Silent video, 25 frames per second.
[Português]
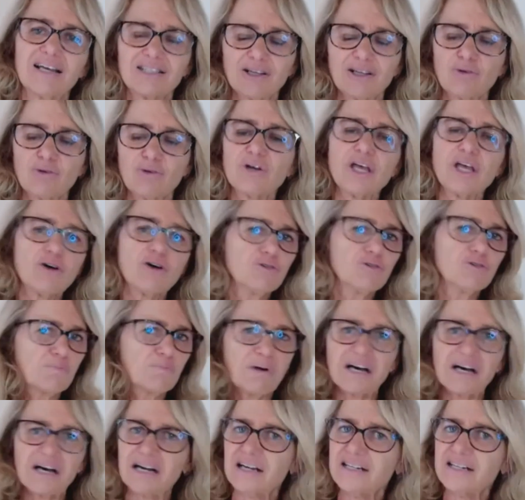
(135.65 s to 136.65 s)
Então, eu não
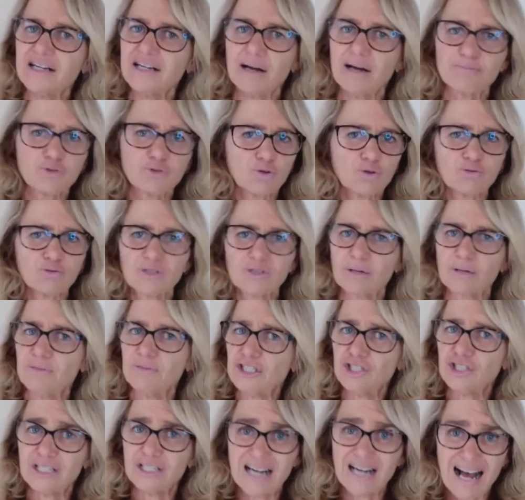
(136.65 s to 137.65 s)
pararia
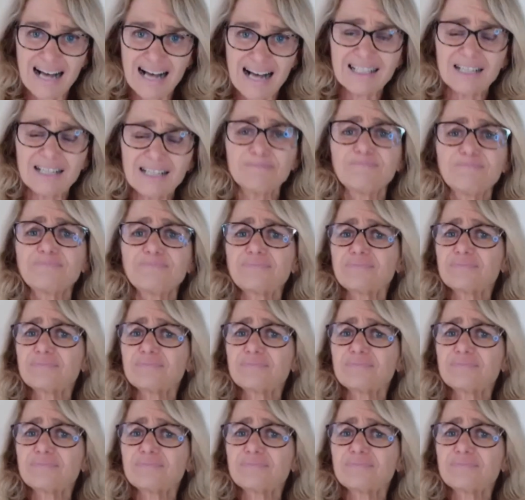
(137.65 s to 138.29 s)
absolutamente nada,